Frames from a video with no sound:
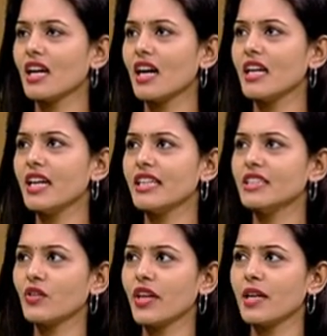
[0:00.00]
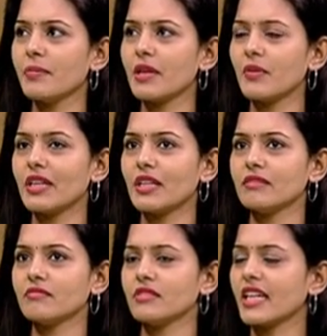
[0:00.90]
காலையில் எழுந்தோடனே என்ன பண்ணுவேன்
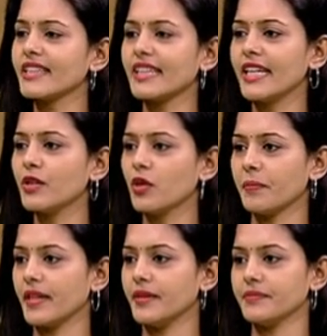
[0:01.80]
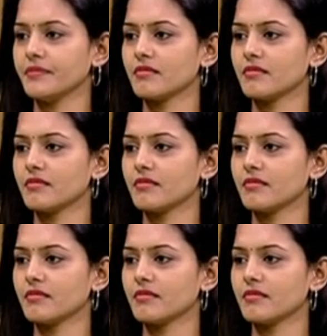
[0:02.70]
நிறைய தண்ணி குடிப்பேன்